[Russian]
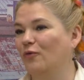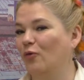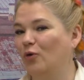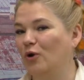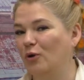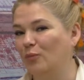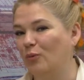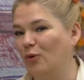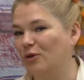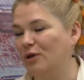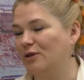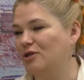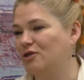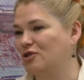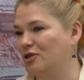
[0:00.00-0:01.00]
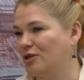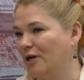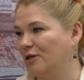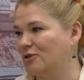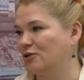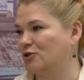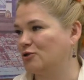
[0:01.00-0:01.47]
у Либона это
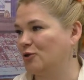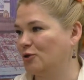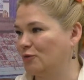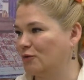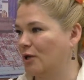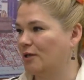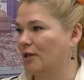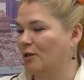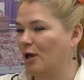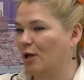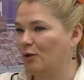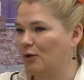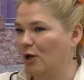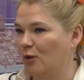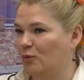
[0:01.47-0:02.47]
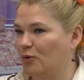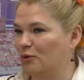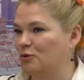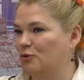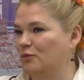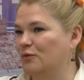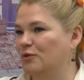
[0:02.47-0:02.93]
считается, что это вот когда на, на
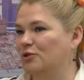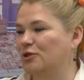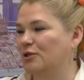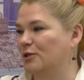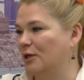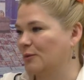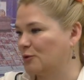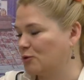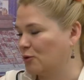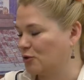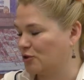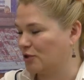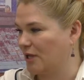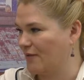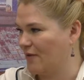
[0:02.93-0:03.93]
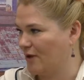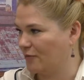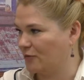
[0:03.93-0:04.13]
улицу вышло там 100 человек,